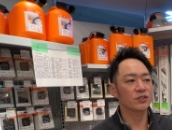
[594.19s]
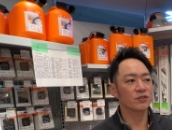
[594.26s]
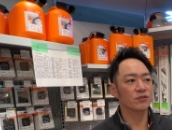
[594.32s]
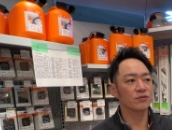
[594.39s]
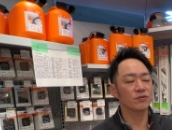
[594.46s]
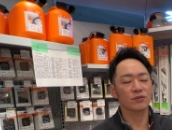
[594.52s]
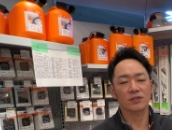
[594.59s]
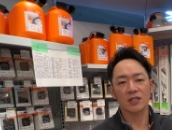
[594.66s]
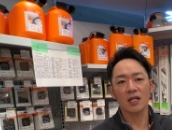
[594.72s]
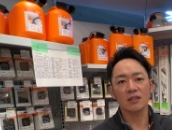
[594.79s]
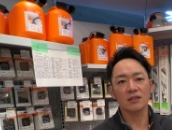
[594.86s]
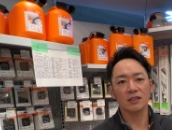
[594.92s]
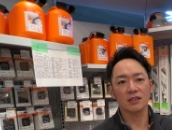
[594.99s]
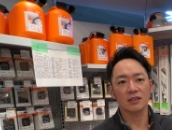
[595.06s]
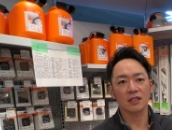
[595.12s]
きゅうさん
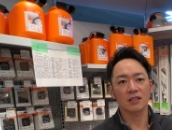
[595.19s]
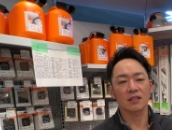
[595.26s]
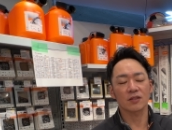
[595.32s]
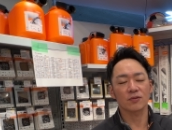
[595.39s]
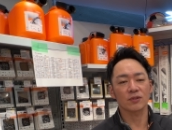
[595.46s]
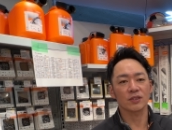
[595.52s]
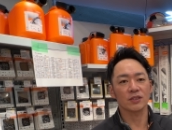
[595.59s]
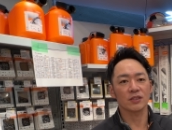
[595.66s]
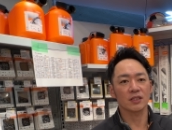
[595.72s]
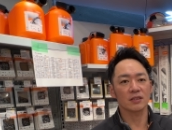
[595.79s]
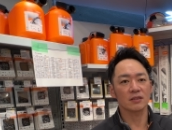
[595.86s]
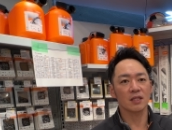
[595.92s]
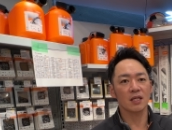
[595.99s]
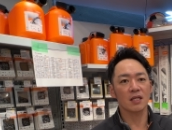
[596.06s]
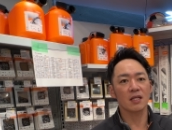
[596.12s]
になった時にで
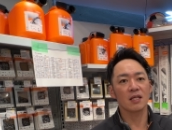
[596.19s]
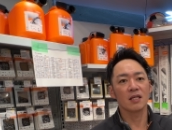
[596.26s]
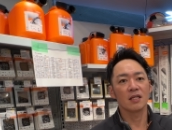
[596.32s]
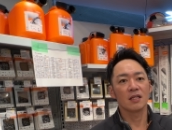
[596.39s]
すね